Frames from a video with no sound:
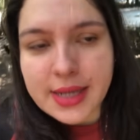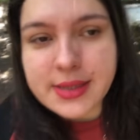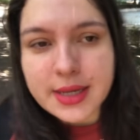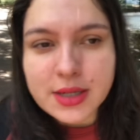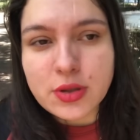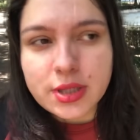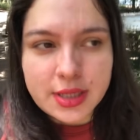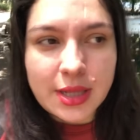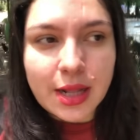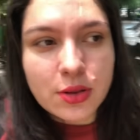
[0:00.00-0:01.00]
así que estoy
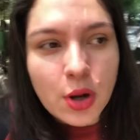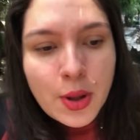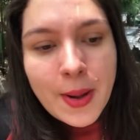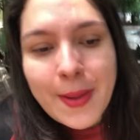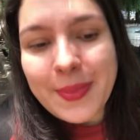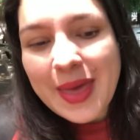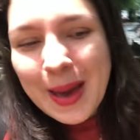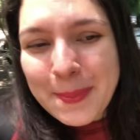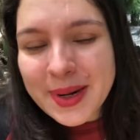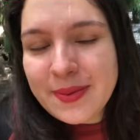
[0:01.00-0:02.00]
tratando de
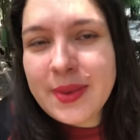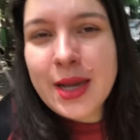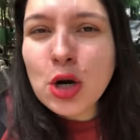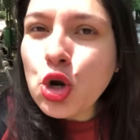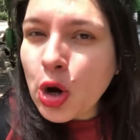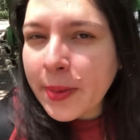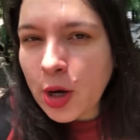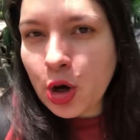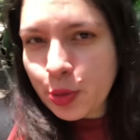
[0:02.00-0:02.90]
aprender lo mejor